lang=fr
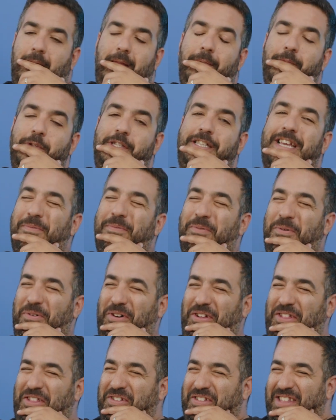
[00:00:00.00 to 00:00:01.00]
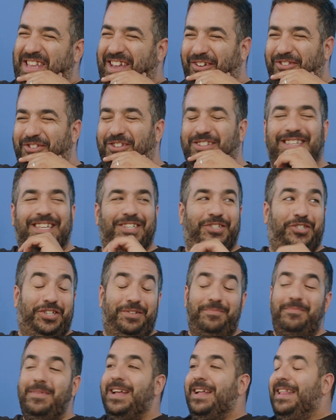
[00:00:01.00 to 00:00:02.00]
Il me dit, il rentre dans un
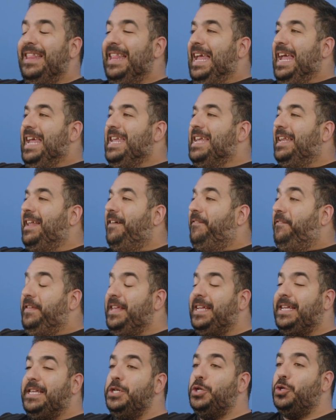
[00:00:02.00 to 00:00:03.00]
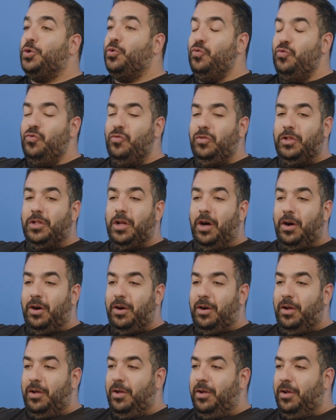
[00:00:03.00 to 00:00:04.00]
gym et il y a la fille qui joue
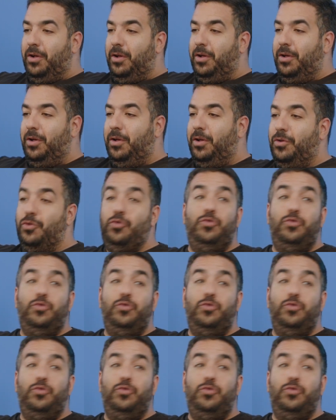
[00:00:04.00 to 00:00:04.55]
dans euh,